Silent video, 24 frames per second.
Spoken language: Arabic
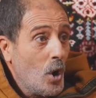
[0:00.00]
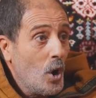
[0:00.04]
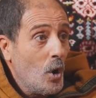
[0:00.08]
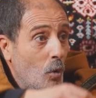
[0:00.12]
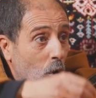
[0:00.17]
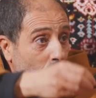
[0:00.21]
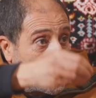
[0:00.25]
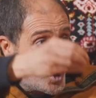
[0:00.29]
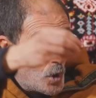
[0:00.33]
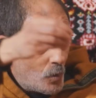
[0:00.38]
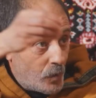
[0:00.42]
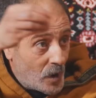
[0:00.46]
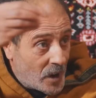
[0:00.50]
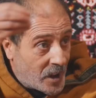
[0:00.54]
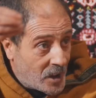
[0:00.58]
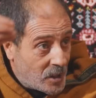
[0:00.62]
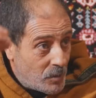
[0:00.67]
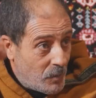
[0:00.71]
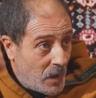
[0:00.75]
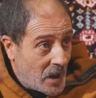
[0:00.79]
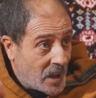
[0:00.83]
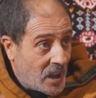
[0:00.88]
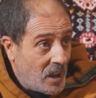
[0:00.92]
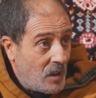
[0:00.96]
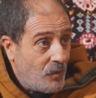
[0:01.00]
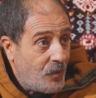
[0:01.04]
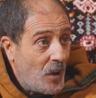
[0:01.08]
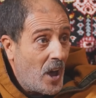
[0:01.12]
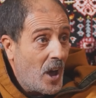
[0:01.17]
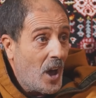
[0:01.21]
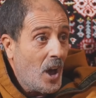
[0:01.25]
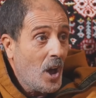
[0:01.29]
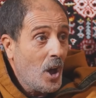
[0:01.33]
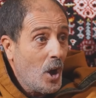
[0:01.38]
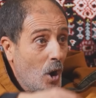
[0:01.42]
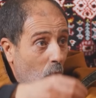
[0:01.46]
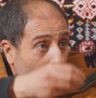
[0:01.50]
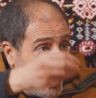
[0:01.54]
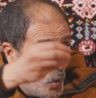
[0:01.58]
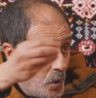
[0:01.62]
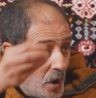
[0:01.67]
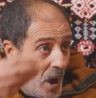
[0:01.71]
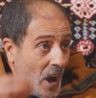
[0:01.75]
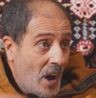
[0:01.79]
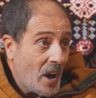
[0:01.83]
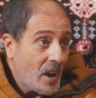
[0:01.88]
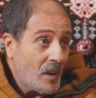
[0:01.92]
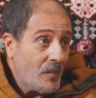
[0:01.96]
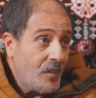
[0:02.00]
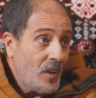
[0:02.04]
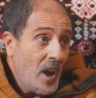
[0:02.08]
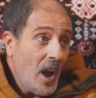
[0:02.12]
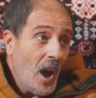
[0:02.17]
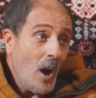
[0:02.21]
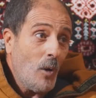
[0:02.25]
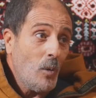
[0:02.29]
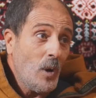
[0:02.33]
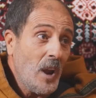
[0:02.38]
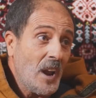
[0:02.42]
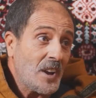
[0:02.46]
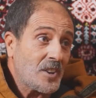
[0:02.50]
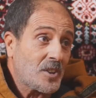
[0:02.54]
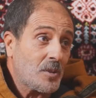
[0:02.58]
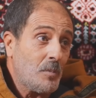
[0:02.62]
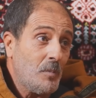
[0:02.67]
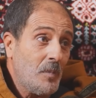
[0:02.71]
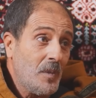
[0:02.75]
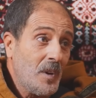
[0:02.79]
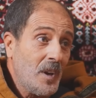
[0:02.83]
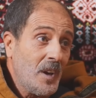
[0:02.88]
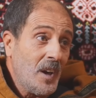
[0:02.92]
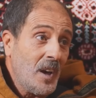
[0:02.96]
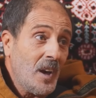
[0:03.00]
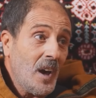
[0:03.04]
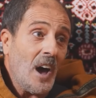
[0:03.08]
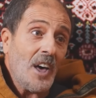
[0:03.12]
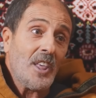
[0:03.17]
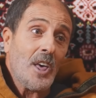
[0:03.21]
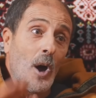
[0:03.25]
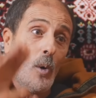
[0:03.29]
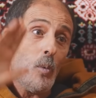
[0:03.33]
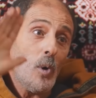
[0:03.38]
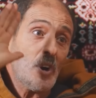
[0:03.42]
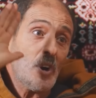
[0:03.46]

ويشوف الخدمه كيفاه ويعرف هاو لازم هذا هو